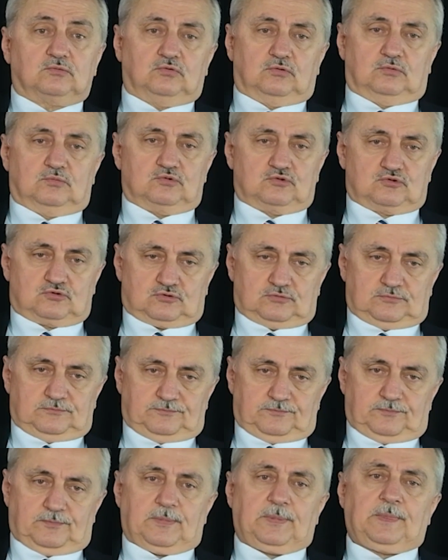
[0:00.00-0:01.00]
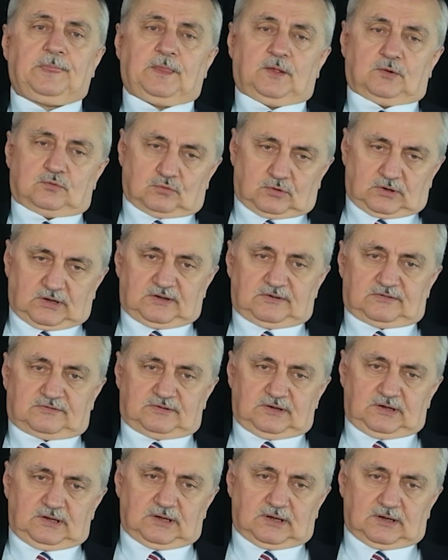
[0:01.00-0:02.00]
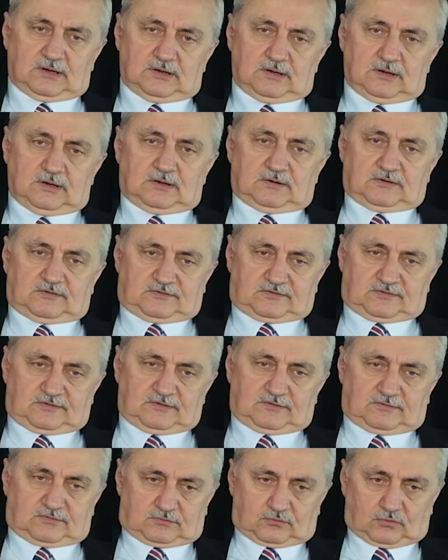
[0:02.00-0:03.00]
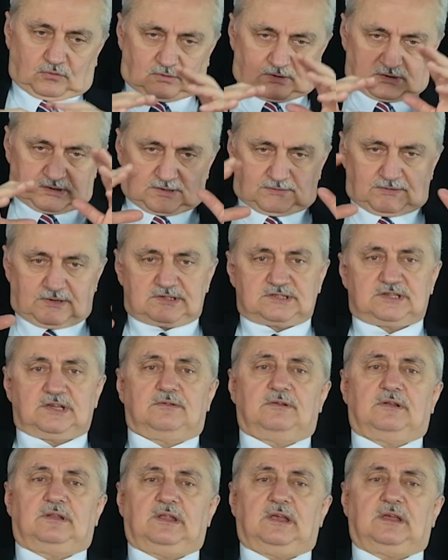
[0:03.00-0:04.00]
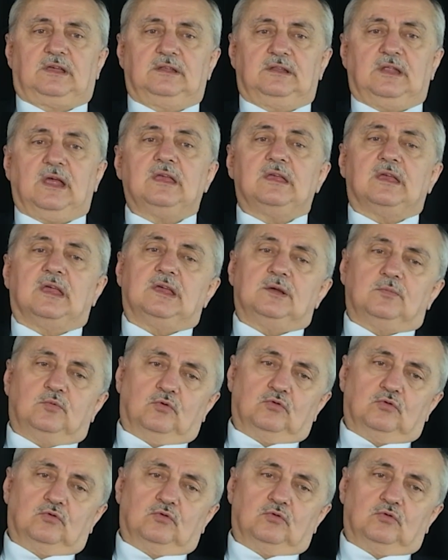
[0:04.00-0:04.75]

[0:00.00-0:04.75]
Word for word: kurumuş. Dolayısıyla siz doğada ve çevredeki dengeyi